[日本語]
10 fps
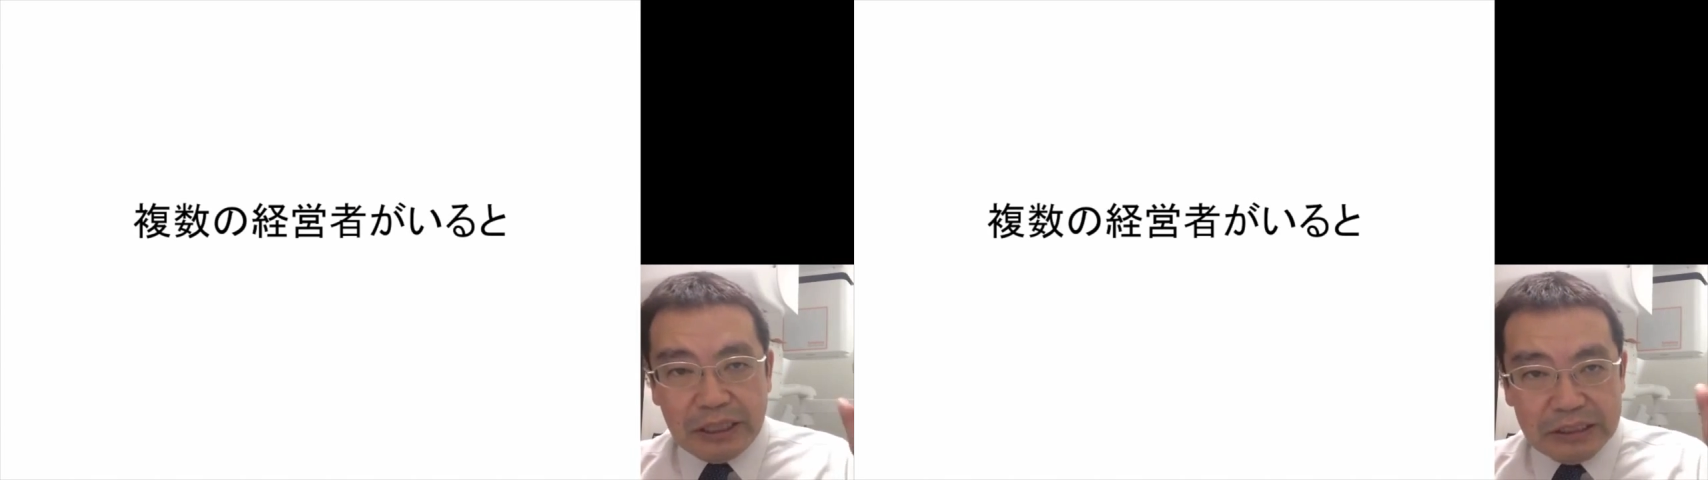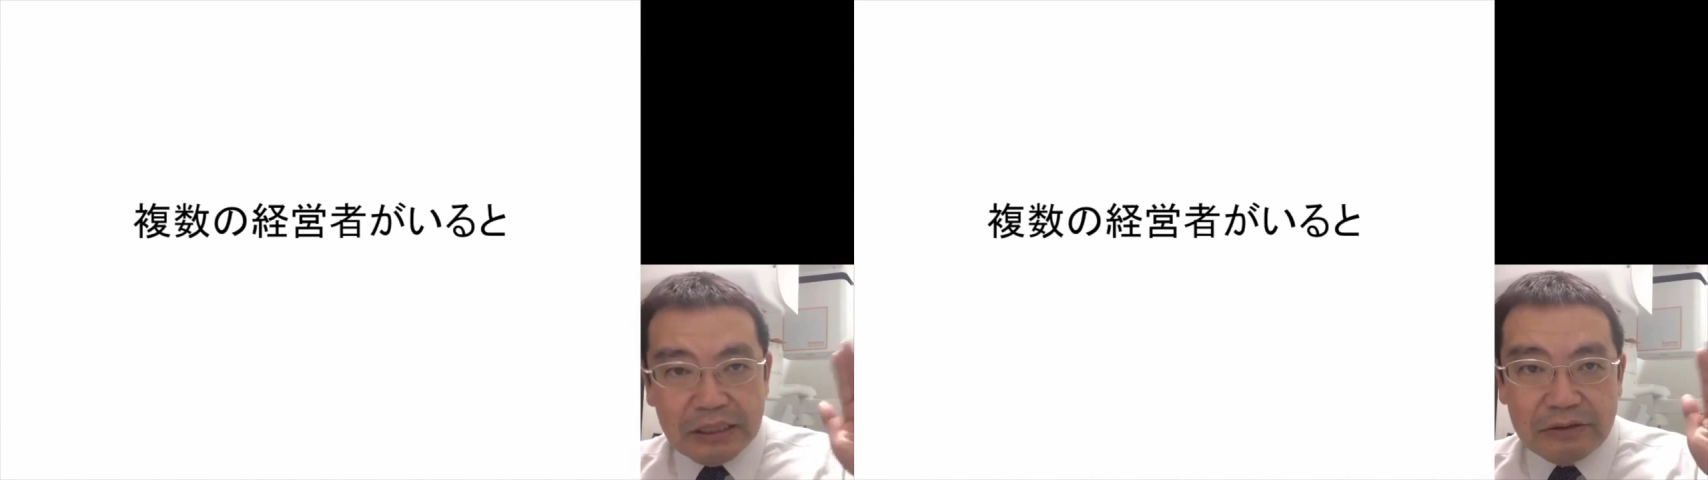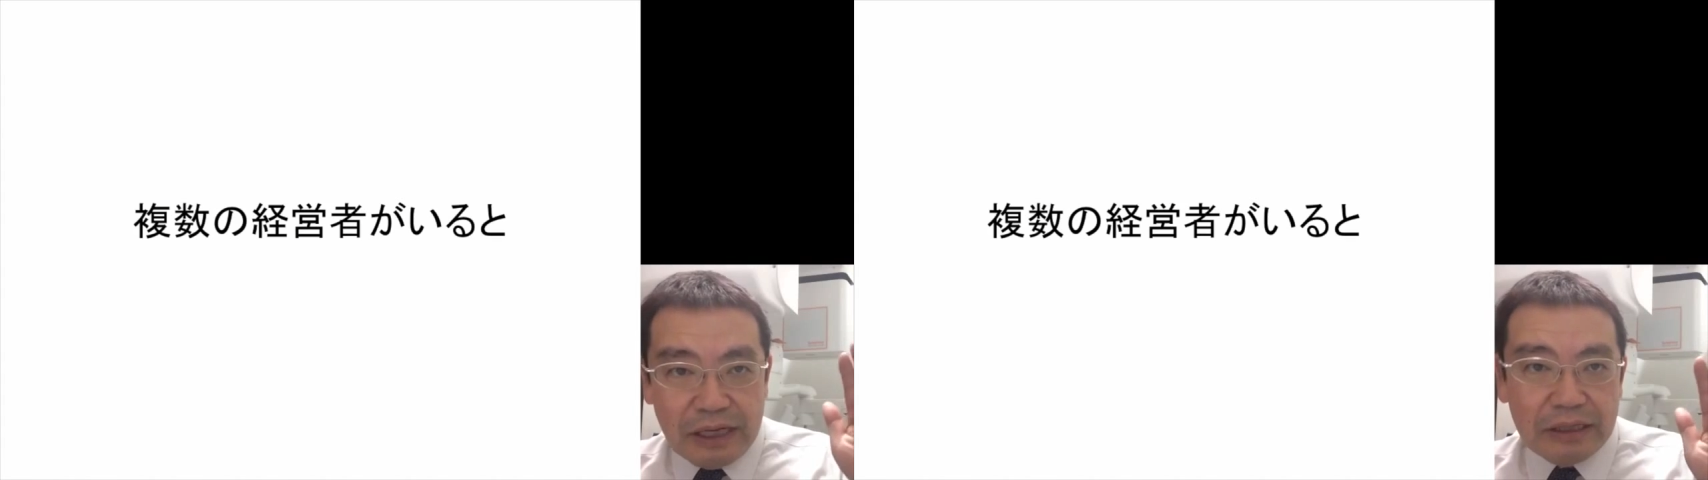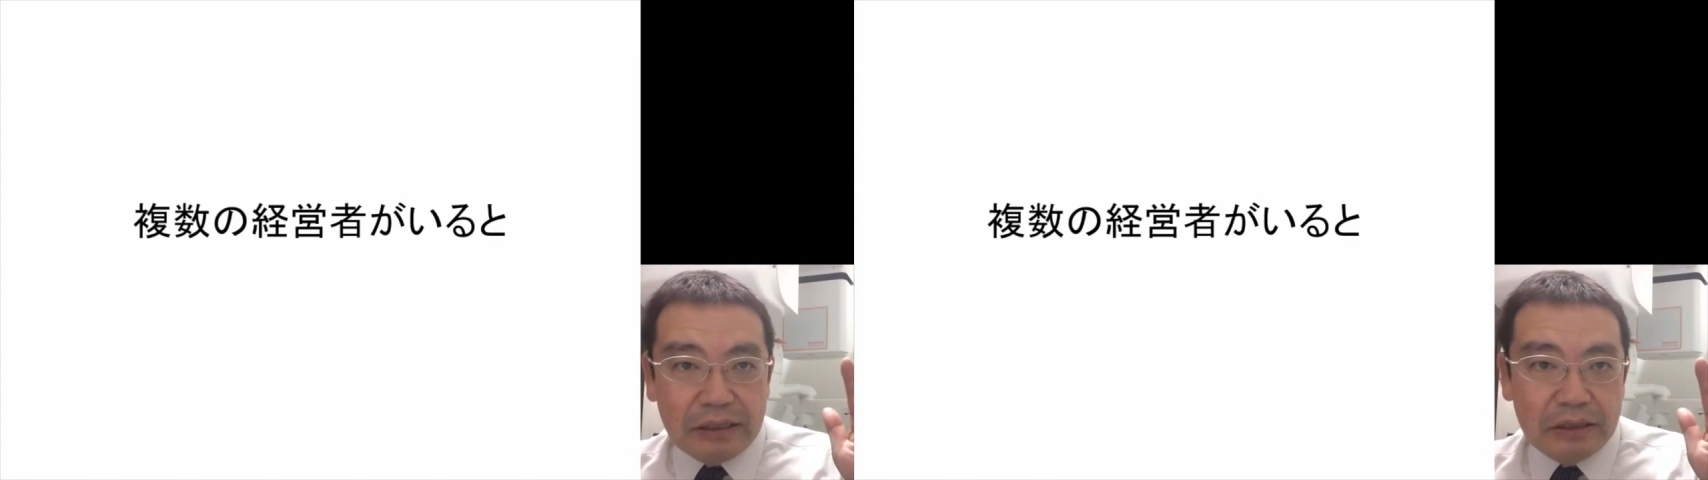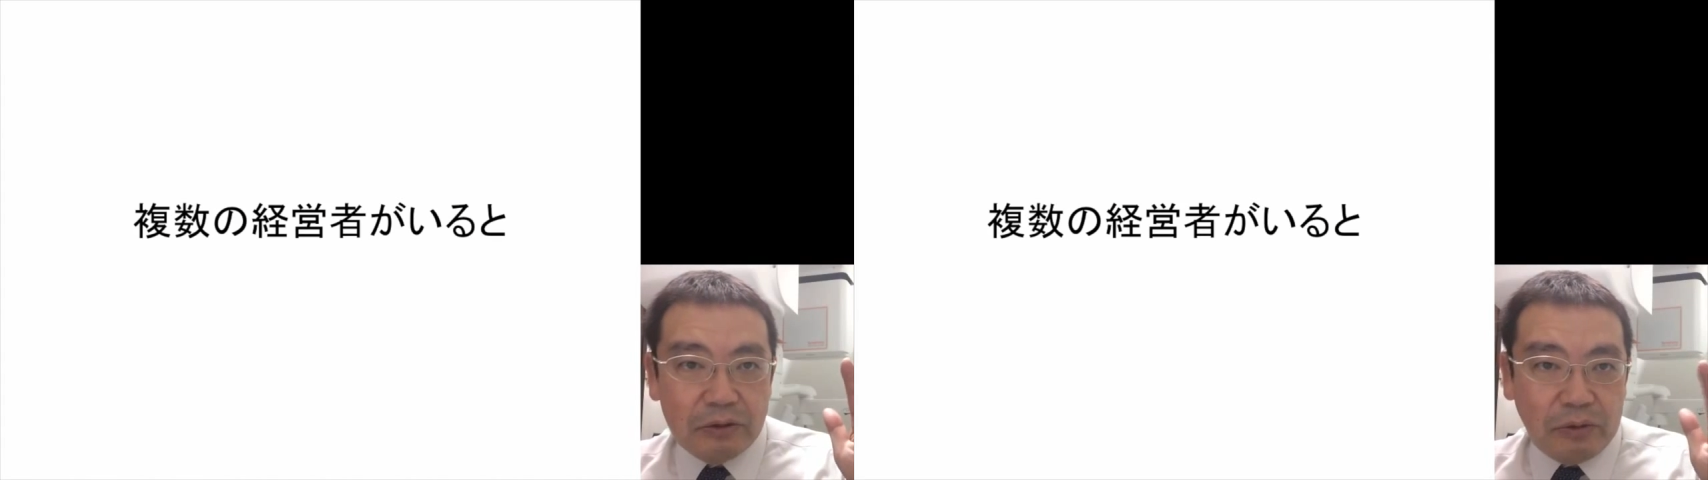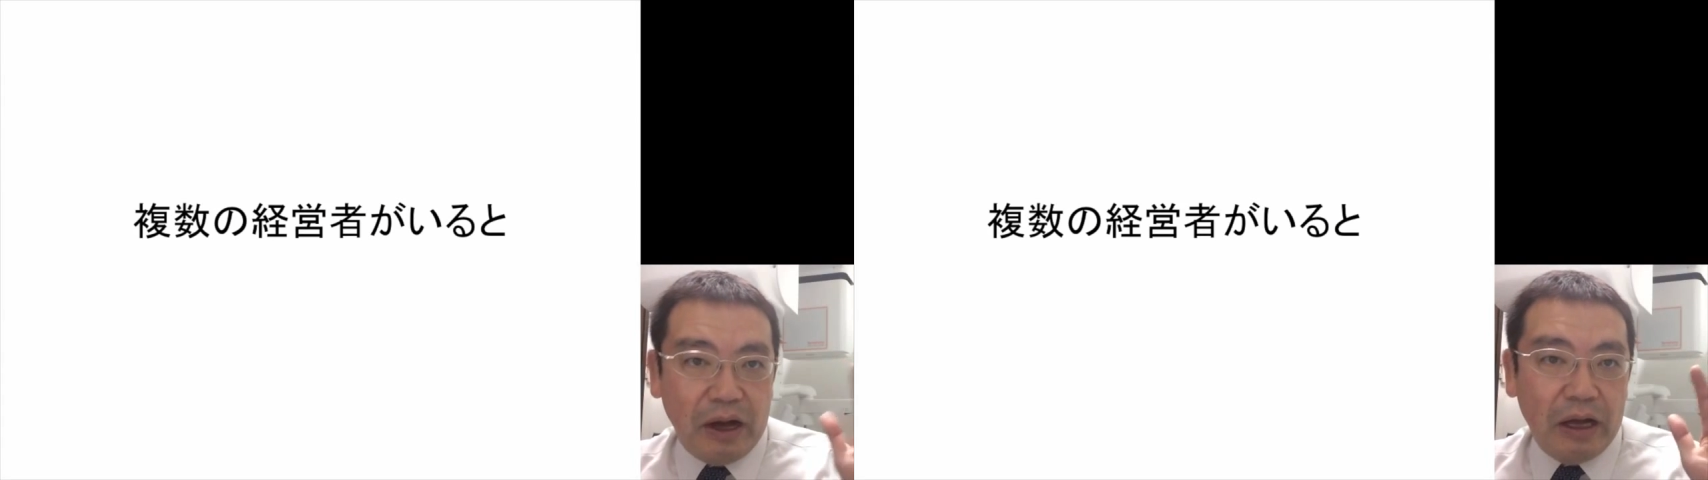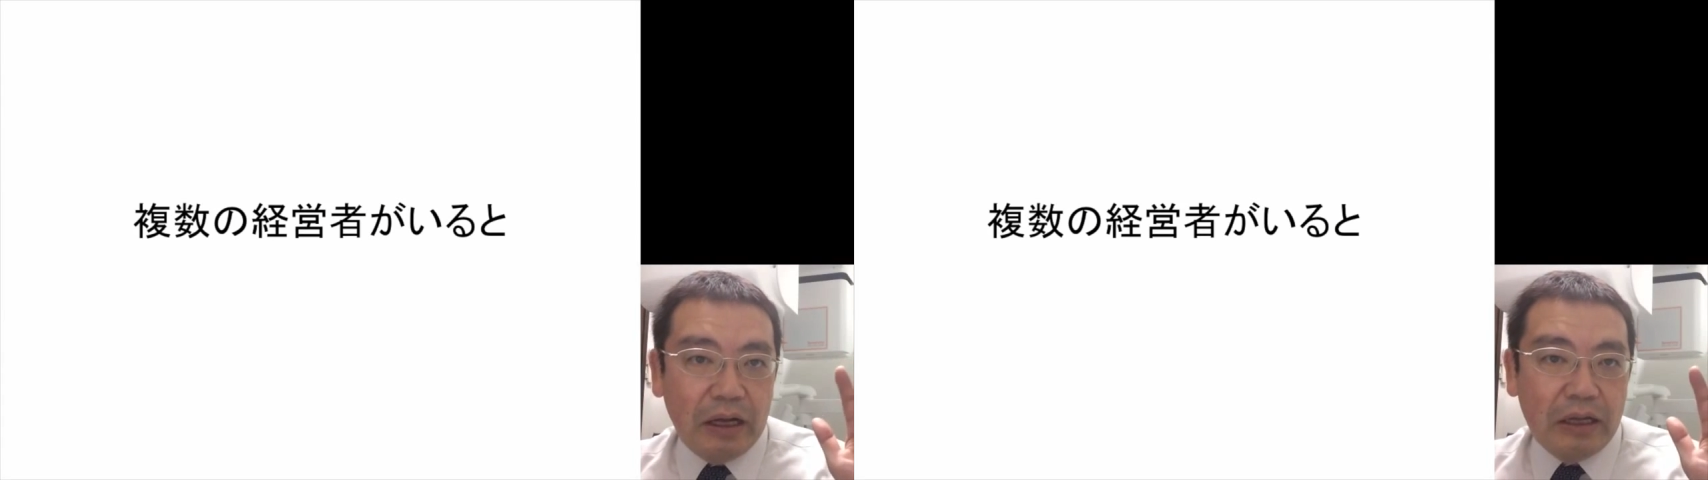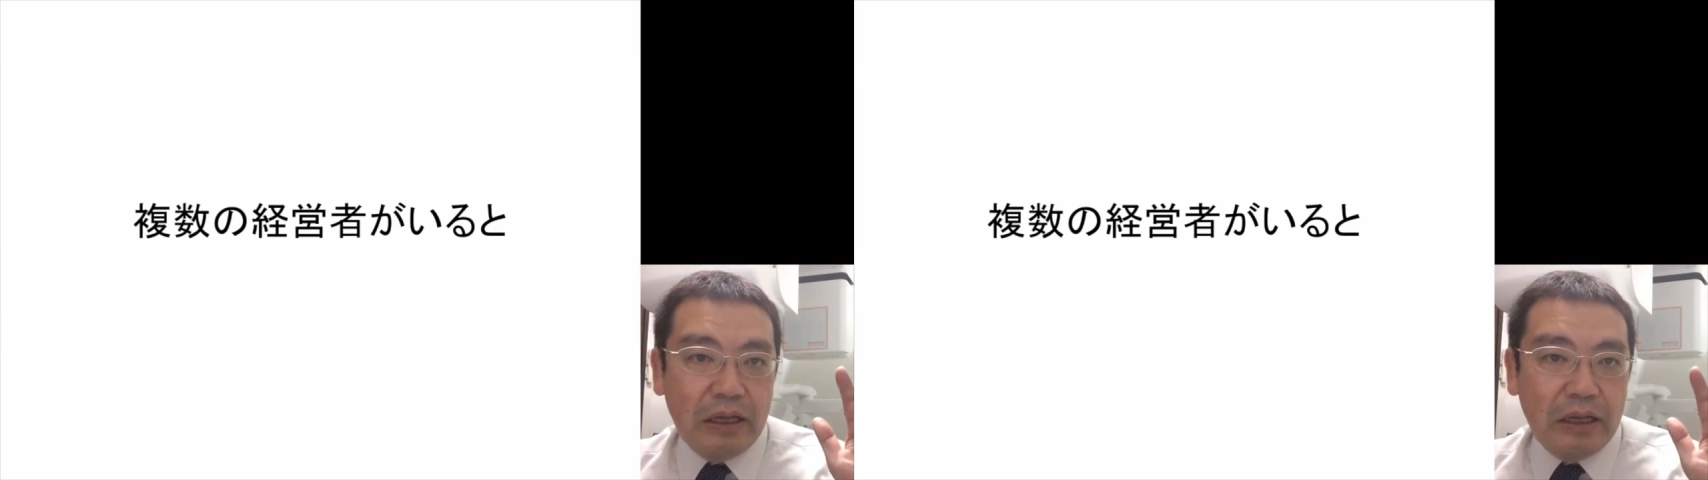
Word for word: 立ちたくないとか、